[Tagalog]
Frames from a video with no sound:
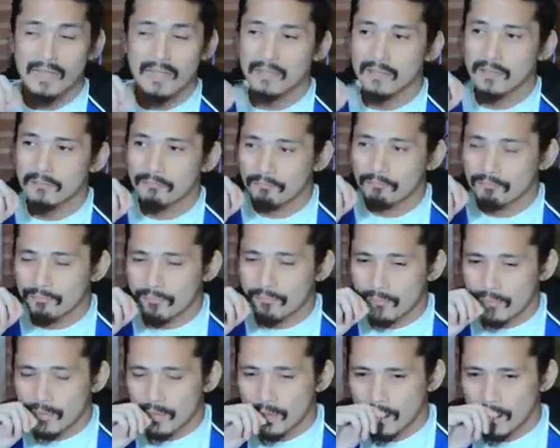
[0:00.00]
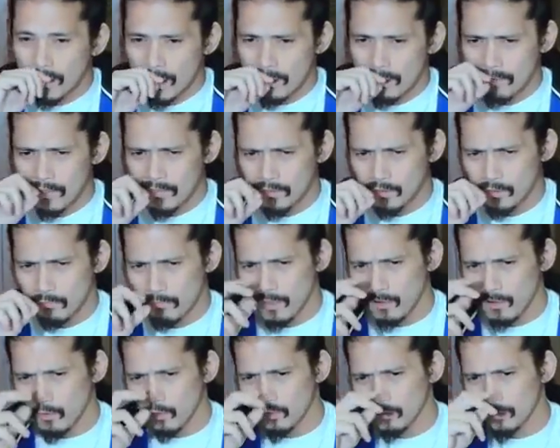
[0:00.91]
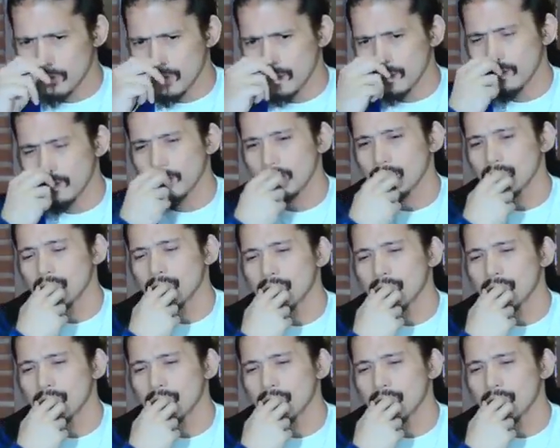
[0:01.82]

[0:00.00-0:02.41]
nanay. Kaya medyo may konting